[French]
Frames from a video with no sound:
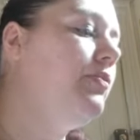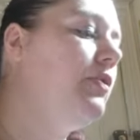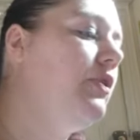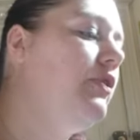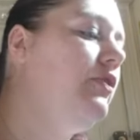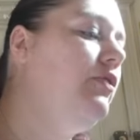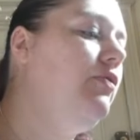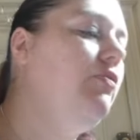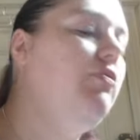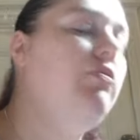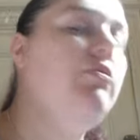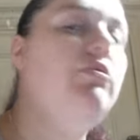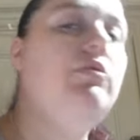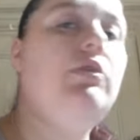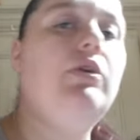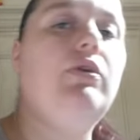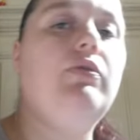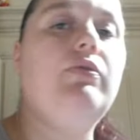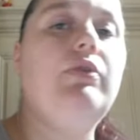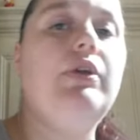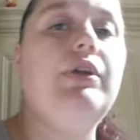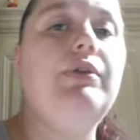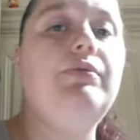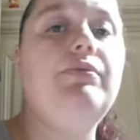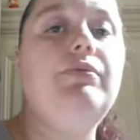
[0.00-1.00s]
Si vous voulez
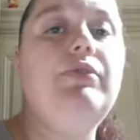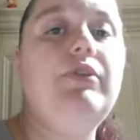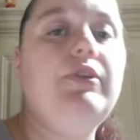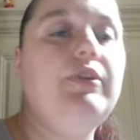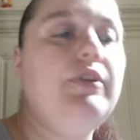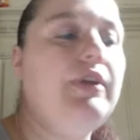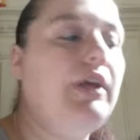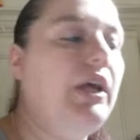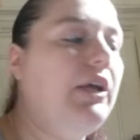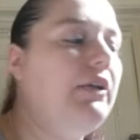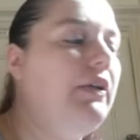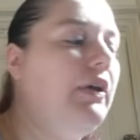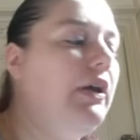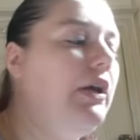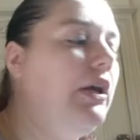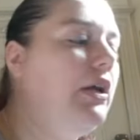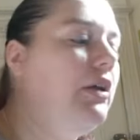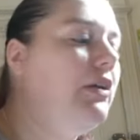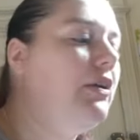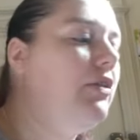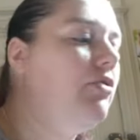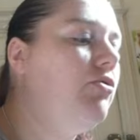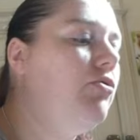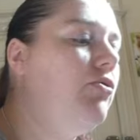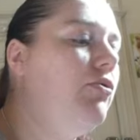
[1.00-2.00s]
envoyer une petite carte à
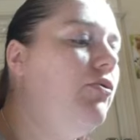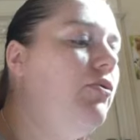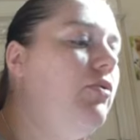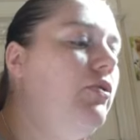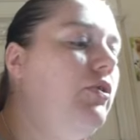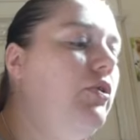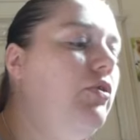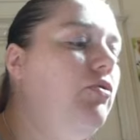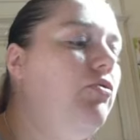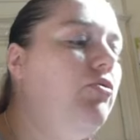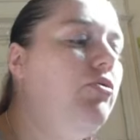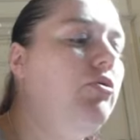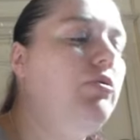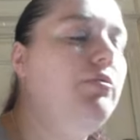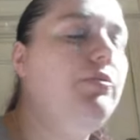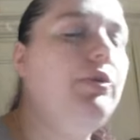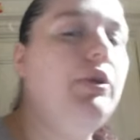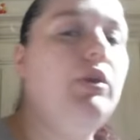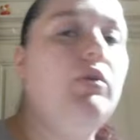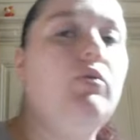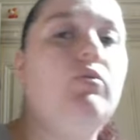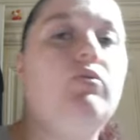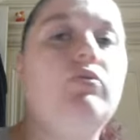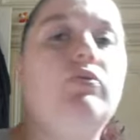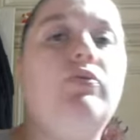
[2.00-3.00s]
quelqu'un, je trouve que c'est toujours
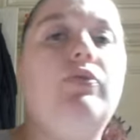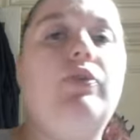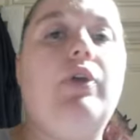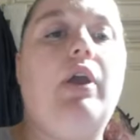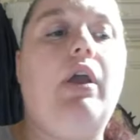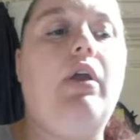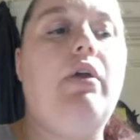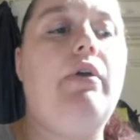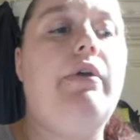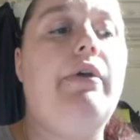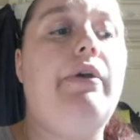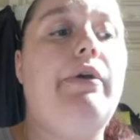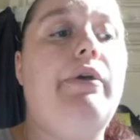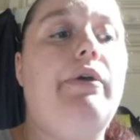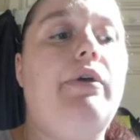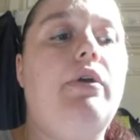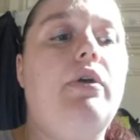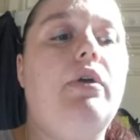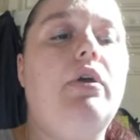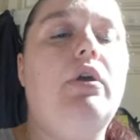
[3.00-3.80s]
mignon de faire euh,